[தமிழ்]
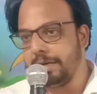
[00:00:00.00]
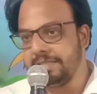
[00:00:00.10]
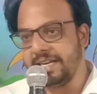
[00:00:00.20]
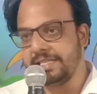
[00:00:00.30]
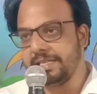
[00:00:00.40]

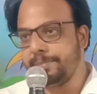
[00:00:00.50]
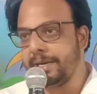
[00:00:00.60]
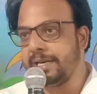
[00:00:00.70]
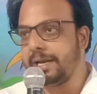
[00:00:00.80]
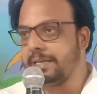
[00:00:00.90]

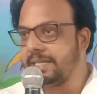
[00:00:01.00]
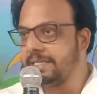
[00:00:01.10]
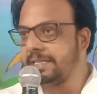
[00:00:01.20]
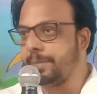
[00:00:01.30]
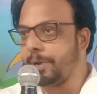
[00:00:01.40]
ஜட்ஜ்மெண்ட்
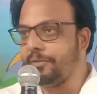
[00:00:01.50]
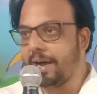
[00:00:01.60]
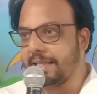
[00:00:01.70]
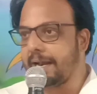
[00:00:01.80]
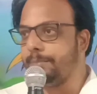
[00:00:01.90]
ஜட்ஜிட்ட போய்
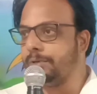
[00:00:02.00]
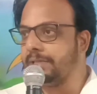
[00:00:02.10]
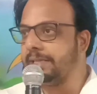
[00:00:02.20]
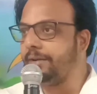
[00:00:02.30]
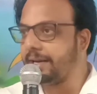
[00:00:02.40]
வாதாடும்
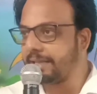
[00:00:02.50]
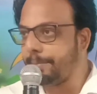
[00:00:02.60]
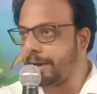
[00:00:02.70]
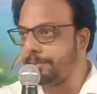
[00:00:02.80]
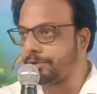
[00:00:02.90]
போது இந்த வார்த்தையை
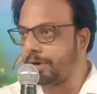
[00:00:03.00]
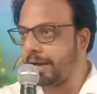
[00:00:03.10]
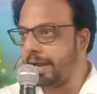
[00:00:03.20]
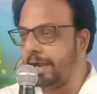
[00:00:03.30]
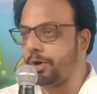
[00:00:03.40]

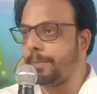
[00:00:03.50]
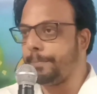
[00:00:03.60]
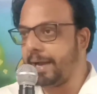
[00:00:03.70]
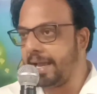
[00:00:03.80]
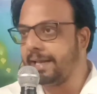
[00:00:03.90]
பயன்படுத்துவாங்க என்னோட
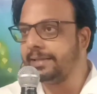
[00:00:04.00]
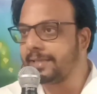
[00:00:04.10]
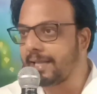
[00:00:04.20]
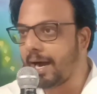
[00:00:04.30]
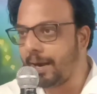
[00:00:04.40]
ப்ரேயர்
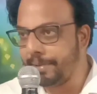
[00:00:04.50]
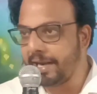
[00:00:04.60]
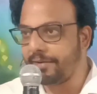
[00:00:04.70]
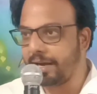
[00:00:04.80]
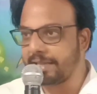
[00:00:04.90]
இதுதான்
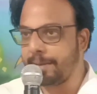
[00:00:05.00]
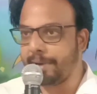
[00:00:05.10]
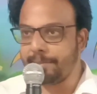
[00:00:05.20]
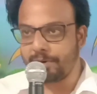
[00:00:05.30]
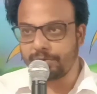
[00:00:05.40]
அப்படின்ற வார்த்தையை
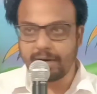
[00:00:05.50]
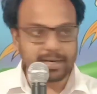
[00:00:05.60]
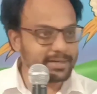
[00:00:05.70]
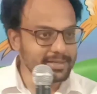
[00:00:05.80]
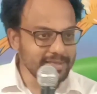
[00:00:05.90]
பயன்படுத்துவாங்க
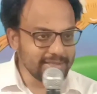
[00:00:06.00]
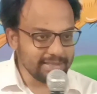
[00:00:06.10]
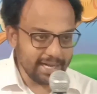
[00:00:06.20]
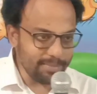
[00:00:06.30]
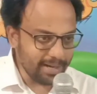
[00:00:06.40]

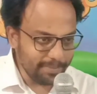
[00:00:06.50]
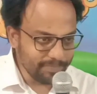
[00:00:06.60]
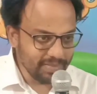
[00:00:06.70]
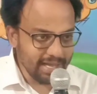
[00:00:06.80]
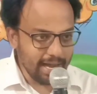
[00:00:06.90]
தெரியுமா
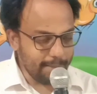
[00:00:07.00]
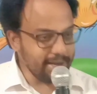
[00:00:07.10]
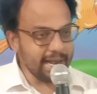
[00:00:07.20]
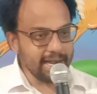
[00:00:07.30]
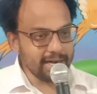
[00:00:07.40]

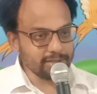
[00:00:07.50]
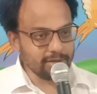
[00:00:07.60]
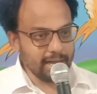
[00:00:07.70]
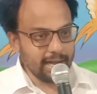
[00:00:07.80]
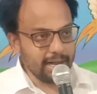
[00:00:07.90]
அப்படின்னா என்ன
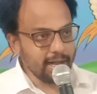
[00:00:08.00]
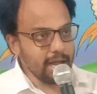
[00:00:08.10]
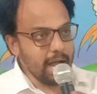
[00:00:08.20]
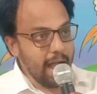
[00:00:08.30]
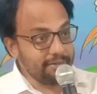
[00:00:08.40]
அர்த்தம்னா
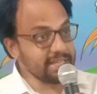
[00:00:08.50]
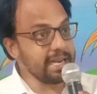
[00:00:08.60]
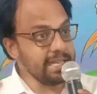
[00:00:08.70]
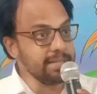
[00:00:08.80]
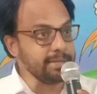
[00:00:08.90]
அவர்
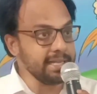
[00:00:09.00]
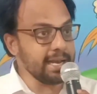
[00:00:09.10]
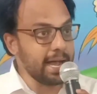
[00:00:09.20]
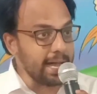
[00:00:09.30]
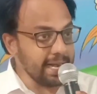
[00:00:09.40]
தான்
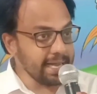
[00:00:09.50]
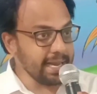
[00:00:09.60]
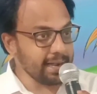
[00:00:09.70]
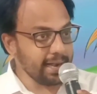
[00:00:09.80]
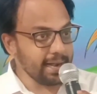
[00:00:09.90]
நீதிபதினு நான்
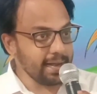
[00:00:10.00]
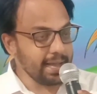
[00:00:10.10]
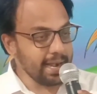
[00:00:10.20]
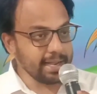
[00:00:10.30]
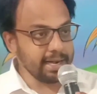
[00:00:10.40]
அறிக்கையிடுறேன்
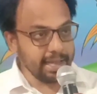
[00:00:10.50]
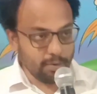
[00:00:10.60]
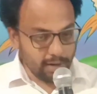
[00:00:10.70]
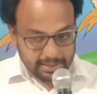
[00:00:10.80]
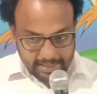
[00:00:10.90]
எனக்கு இங்கே
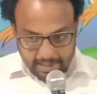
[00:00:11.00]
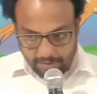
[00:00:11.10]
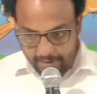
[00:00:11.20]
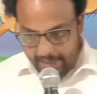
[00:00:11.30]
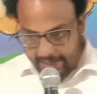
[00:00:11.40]
உலகத்தில்
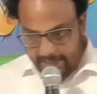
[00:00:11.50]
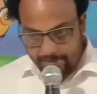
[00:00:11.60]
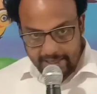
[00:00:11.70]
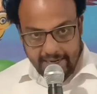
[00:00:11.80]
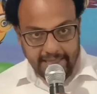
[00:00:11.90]
இருக்கவங்களாம்
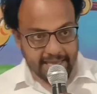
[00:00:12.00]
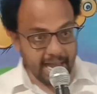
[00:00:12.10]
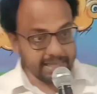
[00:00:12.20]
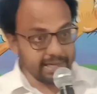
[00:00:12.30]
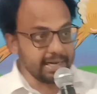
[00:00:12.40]
நீதிபதி கிடையாது
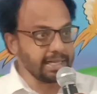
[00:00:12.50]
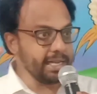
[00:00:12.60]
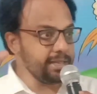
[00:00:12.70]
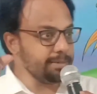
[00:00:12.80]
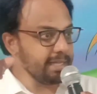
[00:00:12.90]
யார் தான் எனக்கு
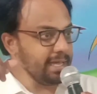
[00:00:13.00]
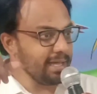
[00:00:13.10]
நீதிபதி